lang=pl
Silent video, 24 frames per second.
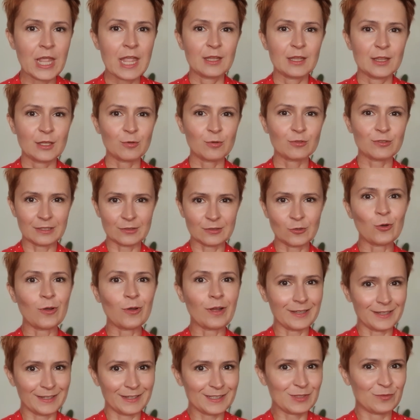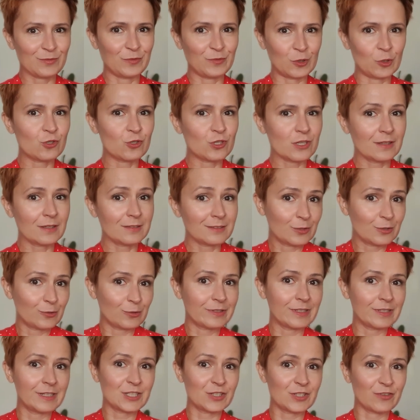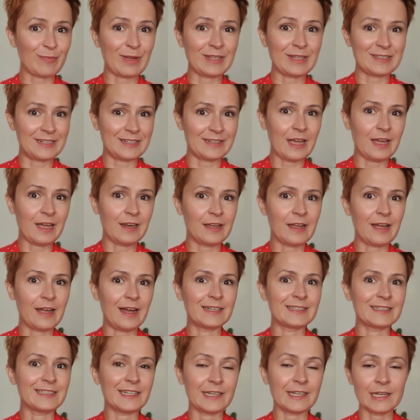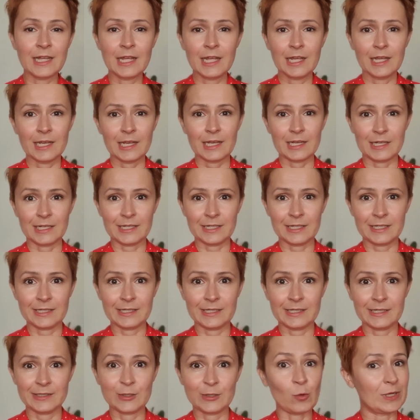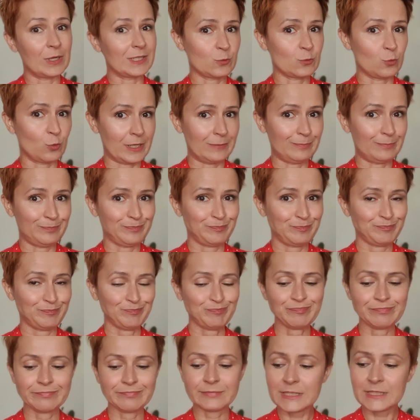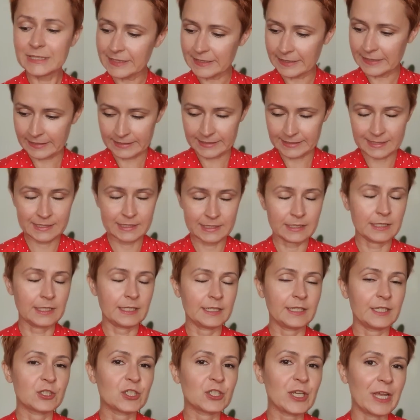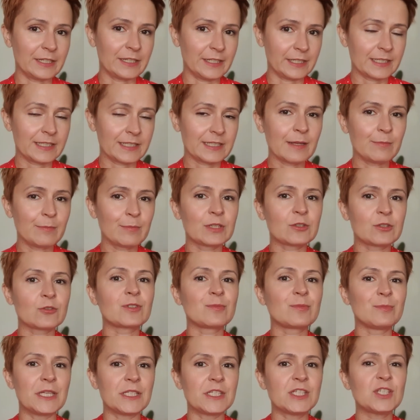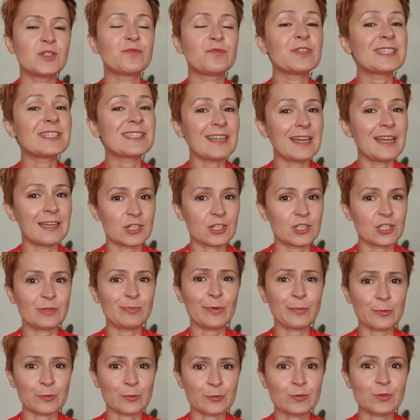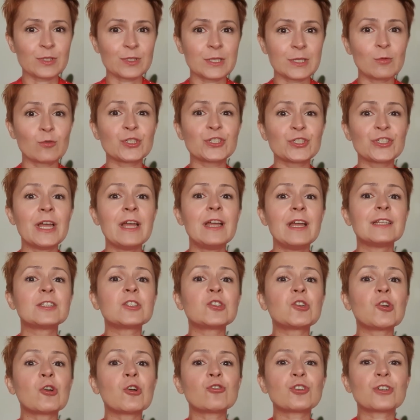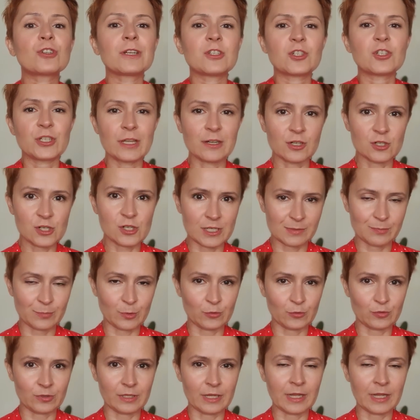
no bo ta noga jest widoczna widoczna, tylko tyle, że w materiale, a nie e, goła skóra. I teraz, e, jeżeli chcemy to zmienić, wystarczy po prostu założyć troszkę szersze spodnie.